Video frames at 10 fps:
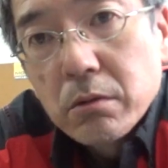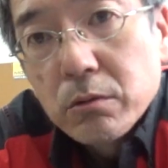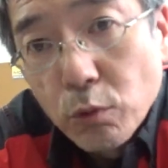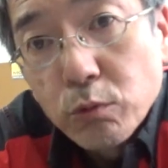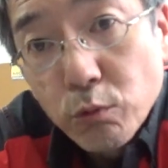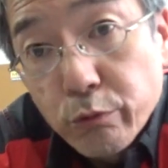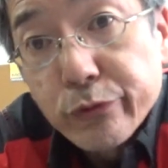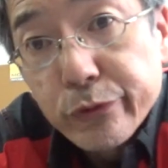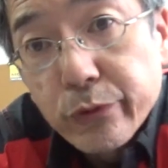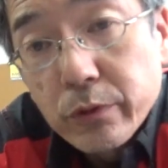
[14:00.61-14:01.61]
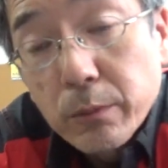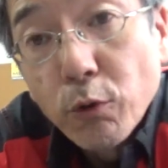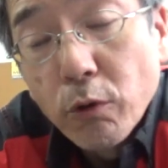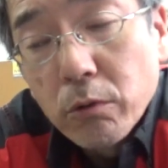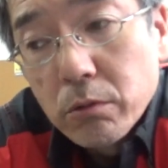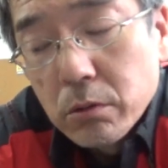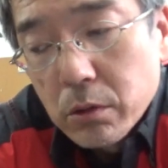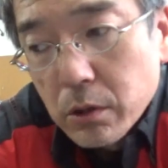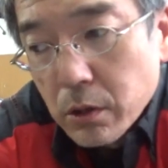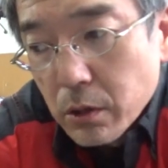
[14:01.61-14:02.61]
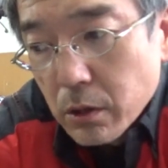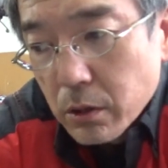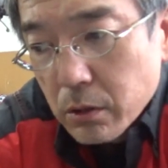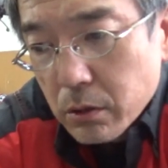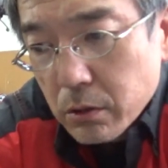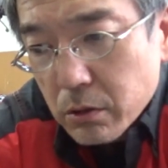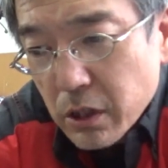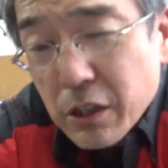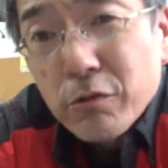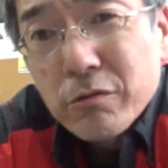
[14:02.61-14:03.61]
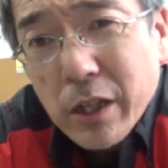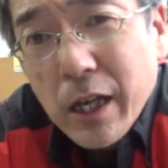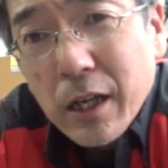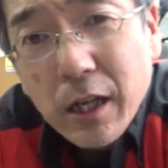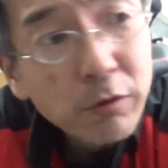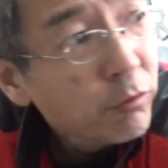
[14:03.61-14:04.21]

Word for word: そう残るんですよでも結局ねあの